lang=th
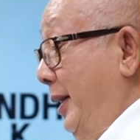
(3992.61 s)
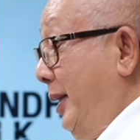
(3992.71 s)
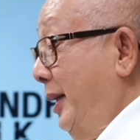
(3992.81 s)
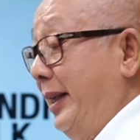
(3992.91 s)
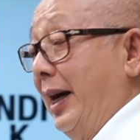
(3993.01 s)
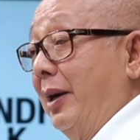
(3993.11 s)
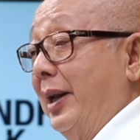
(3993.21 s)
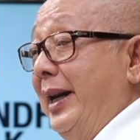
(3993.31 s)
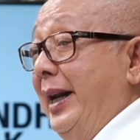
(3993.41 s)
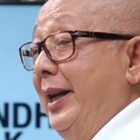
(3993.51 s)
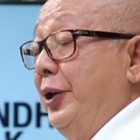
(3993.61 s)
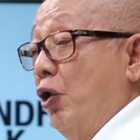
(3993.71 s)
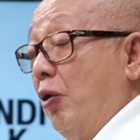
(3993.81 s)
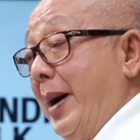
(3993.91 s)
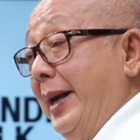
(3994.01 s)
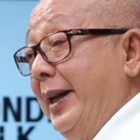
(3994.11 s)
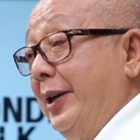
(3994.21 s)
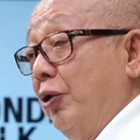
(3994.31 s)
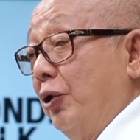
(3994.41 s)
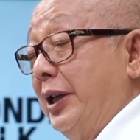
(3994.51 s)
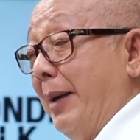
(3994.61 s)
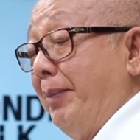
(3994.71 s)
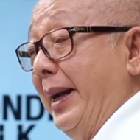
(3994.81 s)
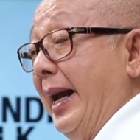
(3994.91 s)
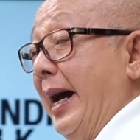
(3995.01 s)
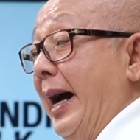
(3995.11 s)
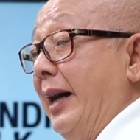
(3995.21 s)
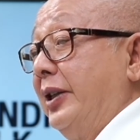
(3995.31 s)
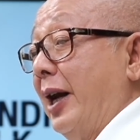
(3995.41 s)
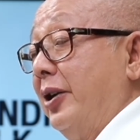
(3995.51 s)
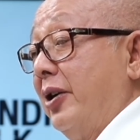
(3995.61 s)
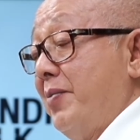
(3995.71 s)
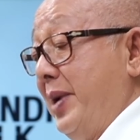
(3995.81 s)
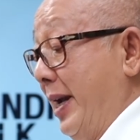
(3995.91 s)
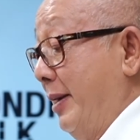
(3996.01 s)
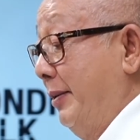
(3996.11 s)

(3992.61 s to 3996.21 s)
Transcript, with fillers: คือจากกรณีที่โจไบเดนโทรศัพท์ไปหาซาอุดิอาระเบีย